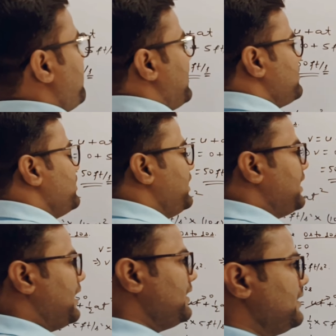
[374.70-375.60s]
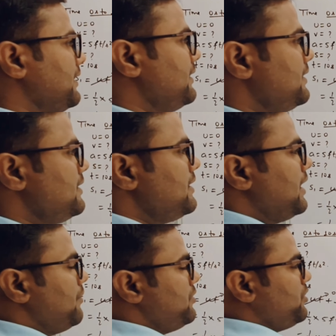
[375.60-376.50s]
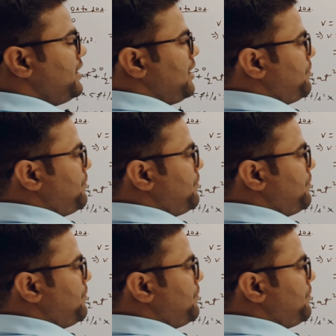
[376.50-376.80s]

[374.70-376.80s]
अब हम एक्सरे निकालते हैं अब देखो